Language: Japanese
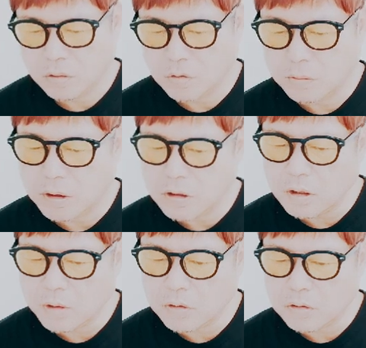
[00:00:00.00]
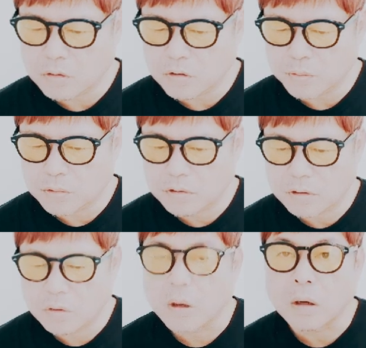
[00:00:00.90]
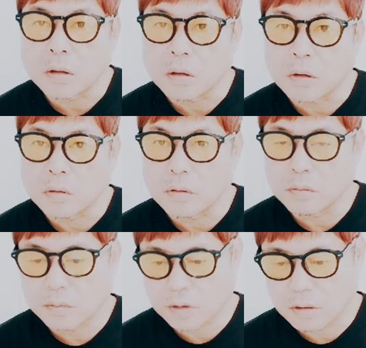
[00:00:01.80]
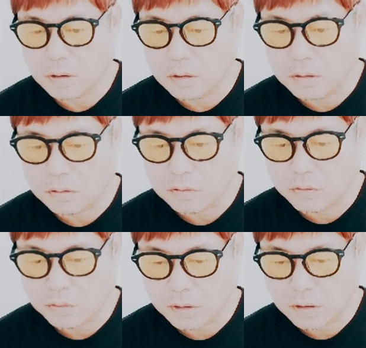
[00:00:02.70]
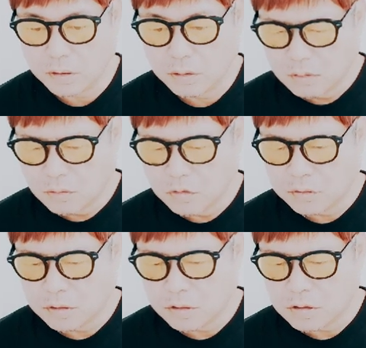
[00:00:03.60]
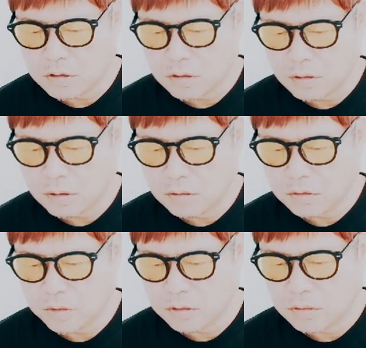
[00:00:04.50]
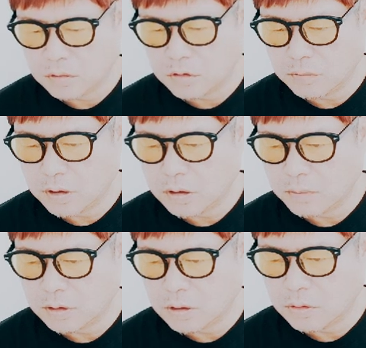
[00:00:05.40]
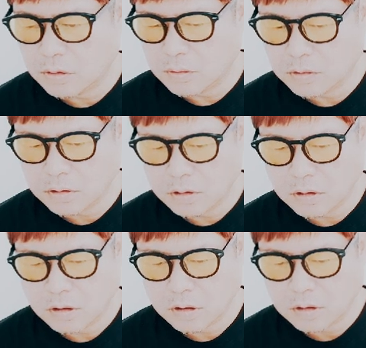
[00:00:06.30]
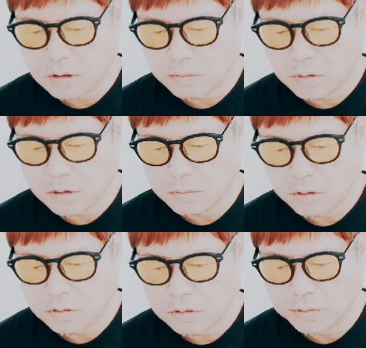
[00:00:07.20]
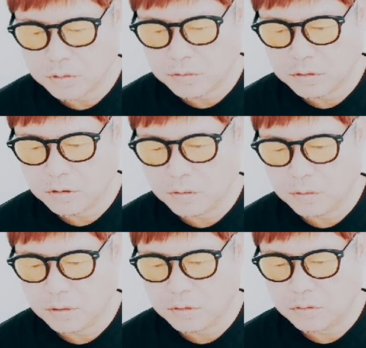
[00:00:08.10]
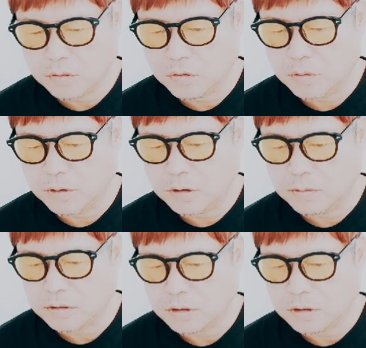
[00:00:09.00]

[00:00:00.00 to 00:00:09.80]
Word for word: 結構舞山グループって言われてるみたいですよね。大阪市泉佐野市の前山タオル株式会社や前山グループという企業があるという声もあり